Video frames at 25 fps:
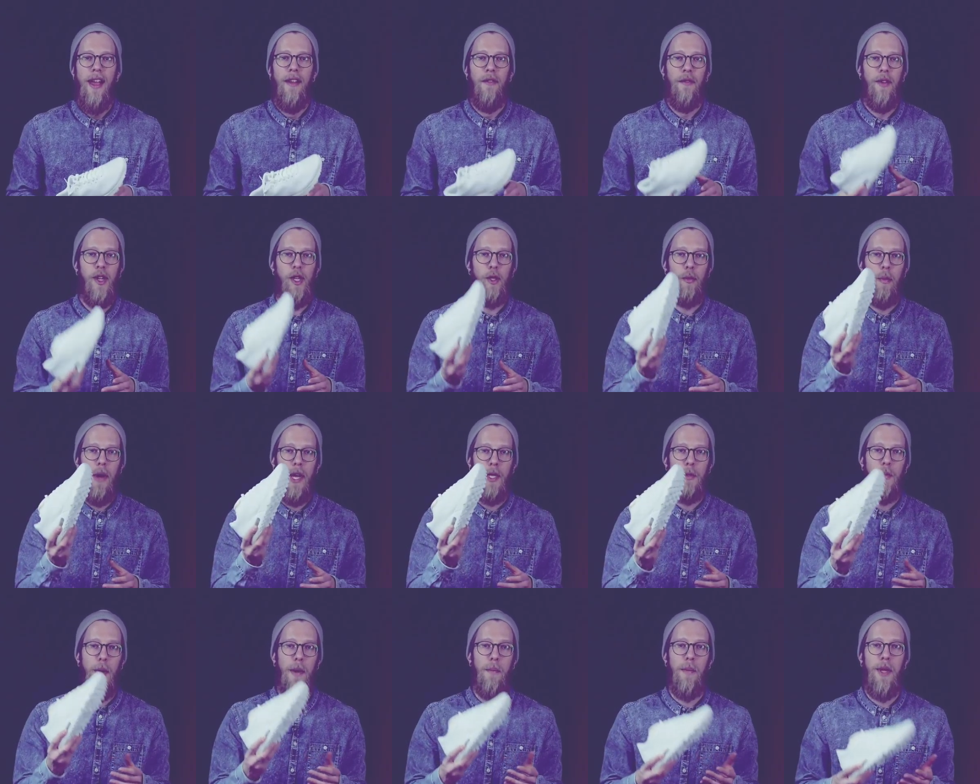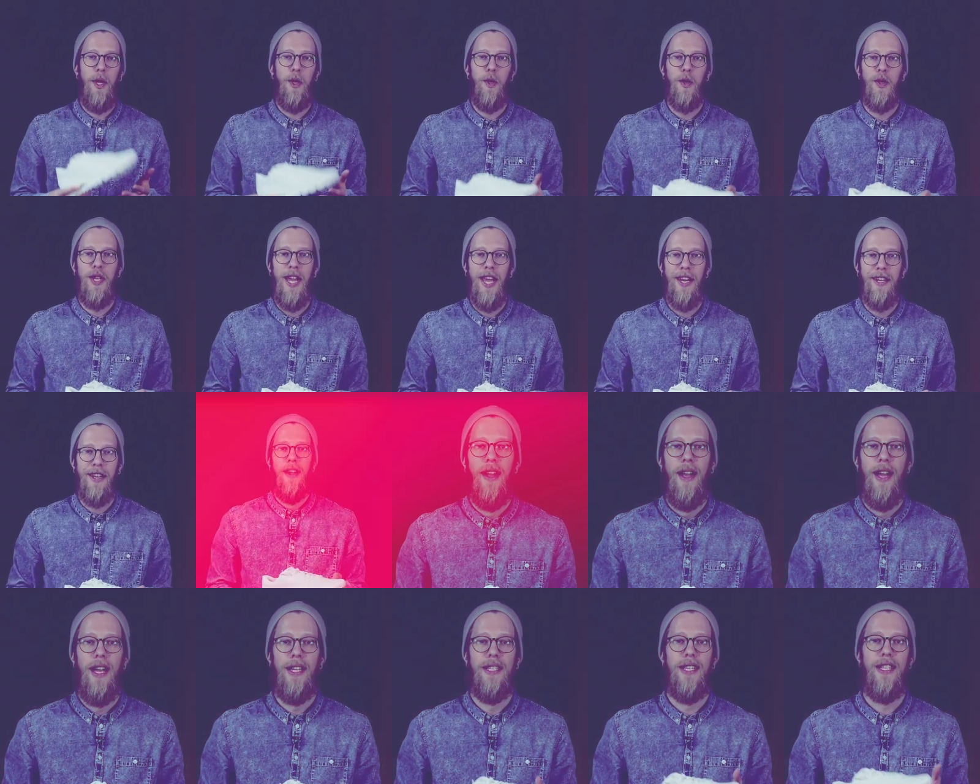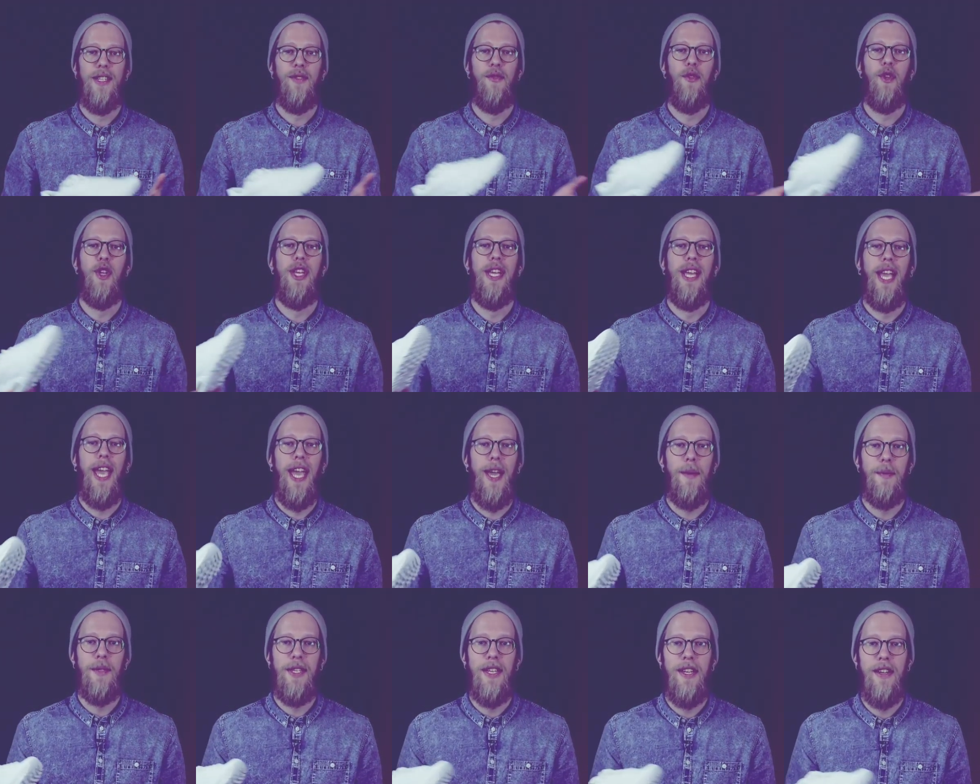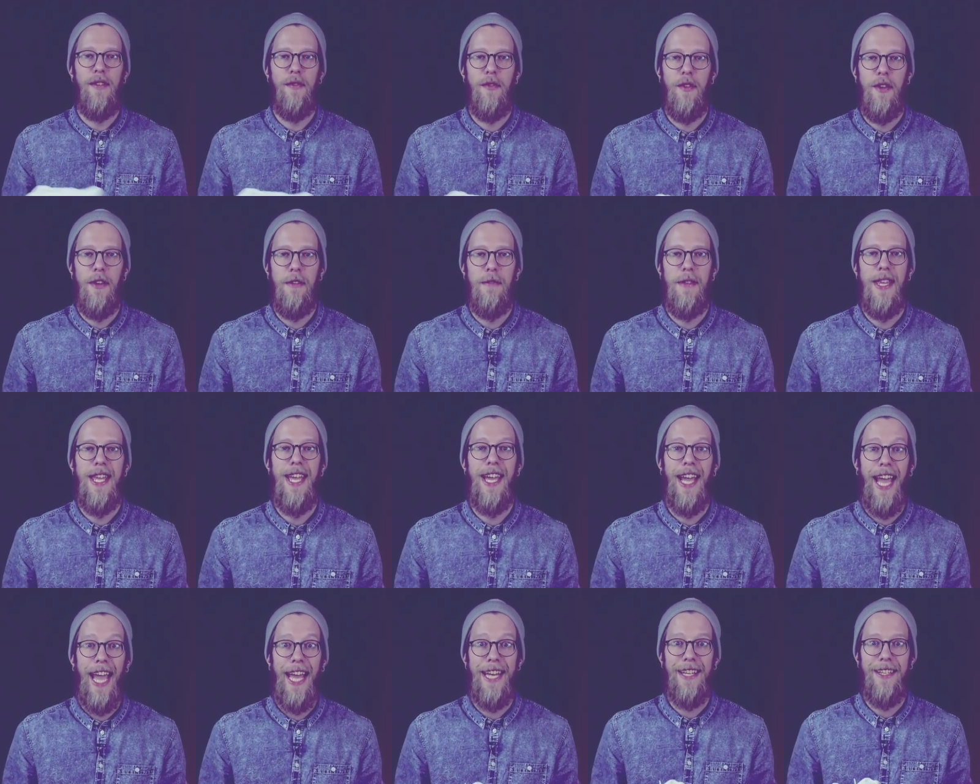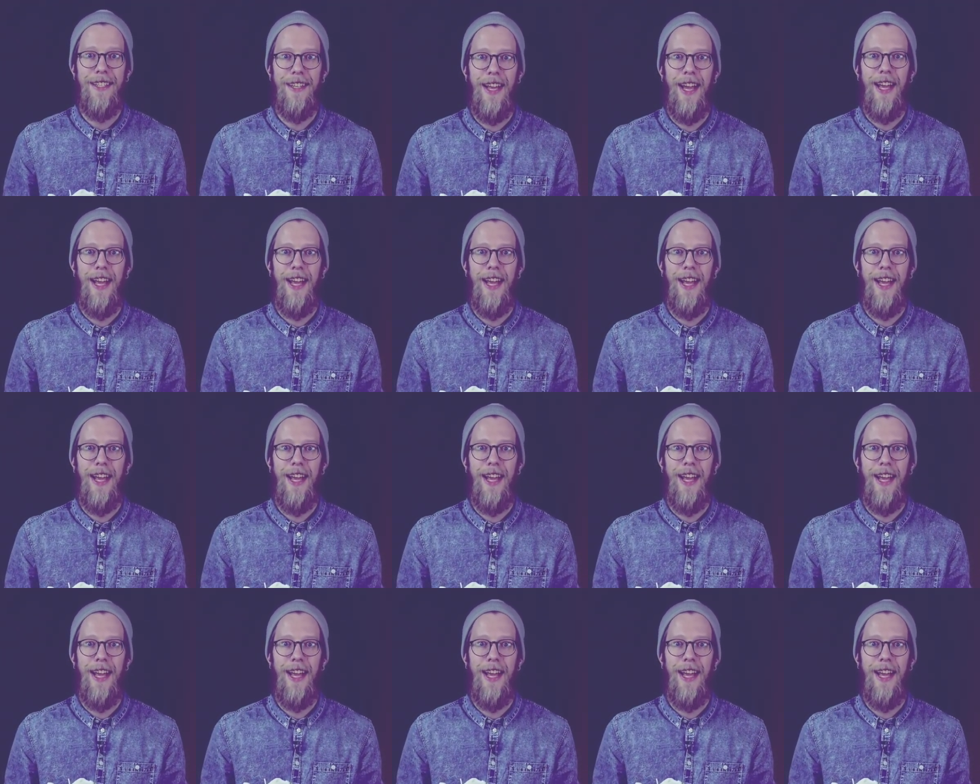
Viel Spaß beim Bieten und denkt dran, es ist für die Krebshilfe, ihr rettet